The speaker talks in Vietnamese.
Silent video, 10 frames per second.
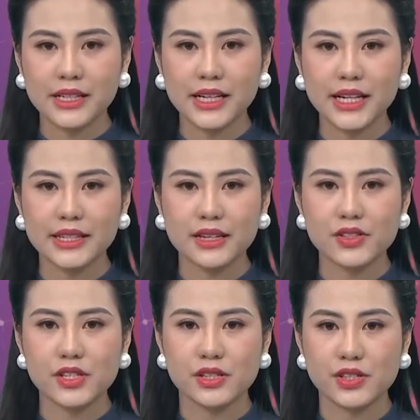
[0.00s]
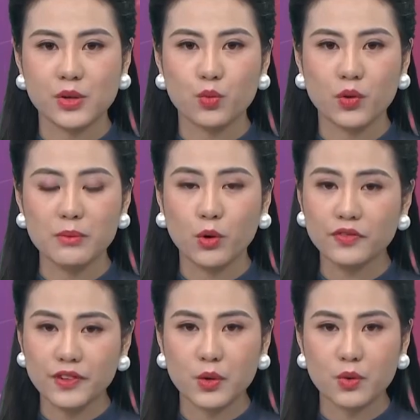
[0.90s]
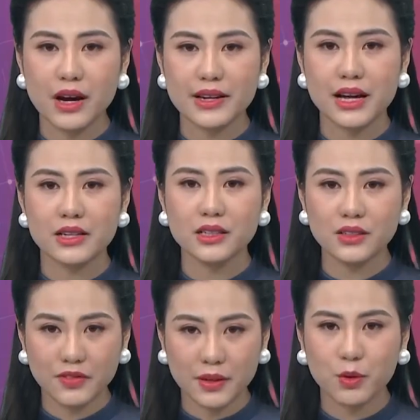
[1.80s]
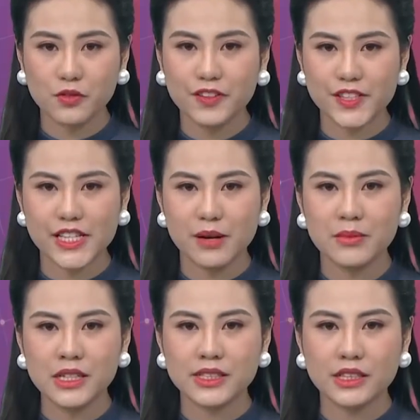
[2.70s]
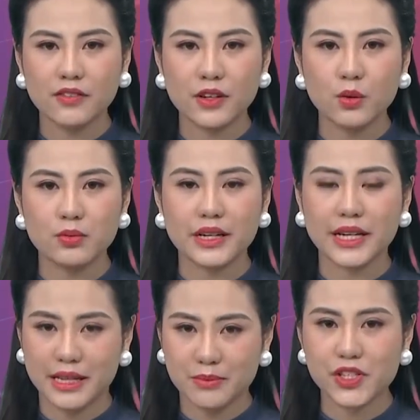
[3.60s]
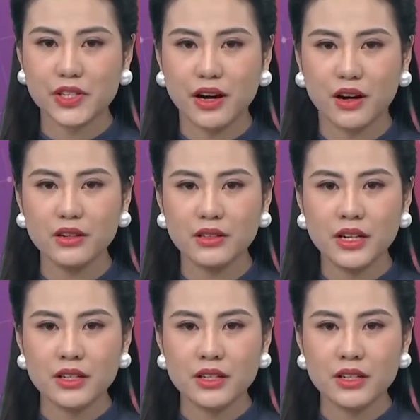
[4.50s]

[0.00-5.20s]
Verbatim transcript: khi tăng trưởng trong quý 4 vừa qua đạt 0,4% so với cùng kỳ năm trước đó.